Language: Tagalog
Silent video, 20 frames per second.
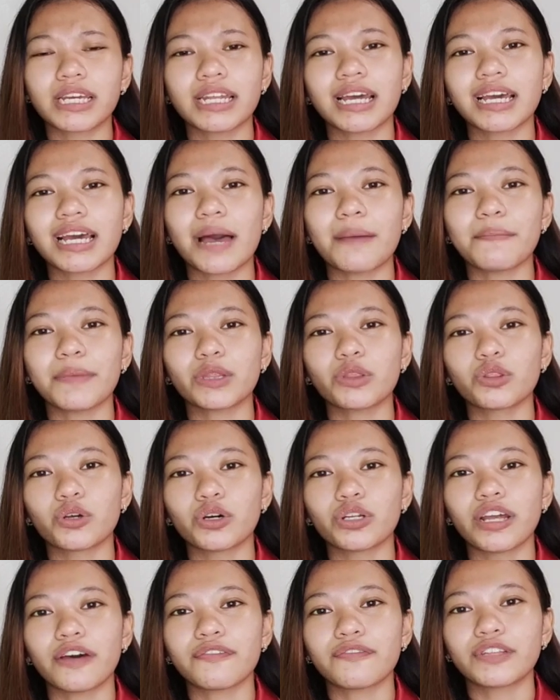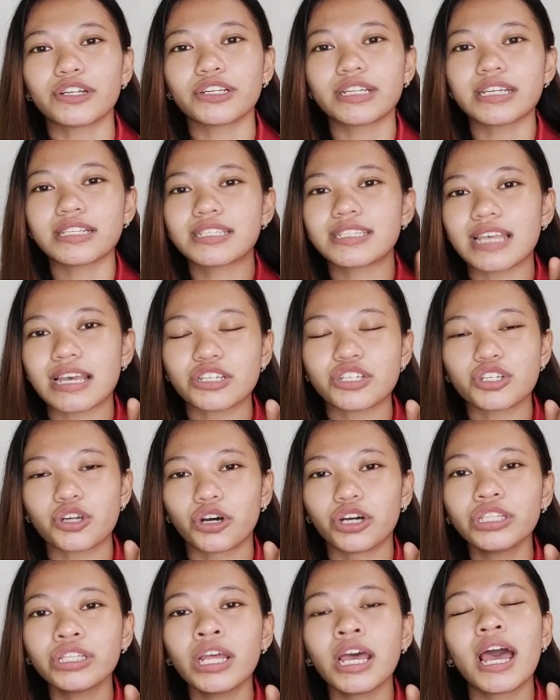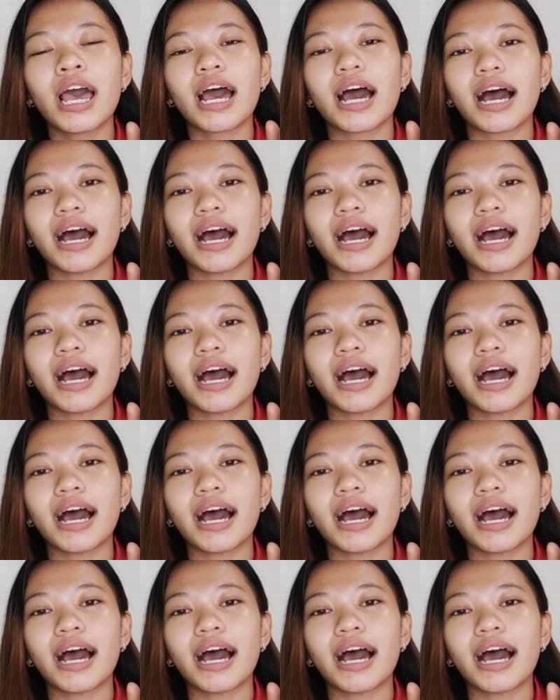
na ginagamit doon after that session,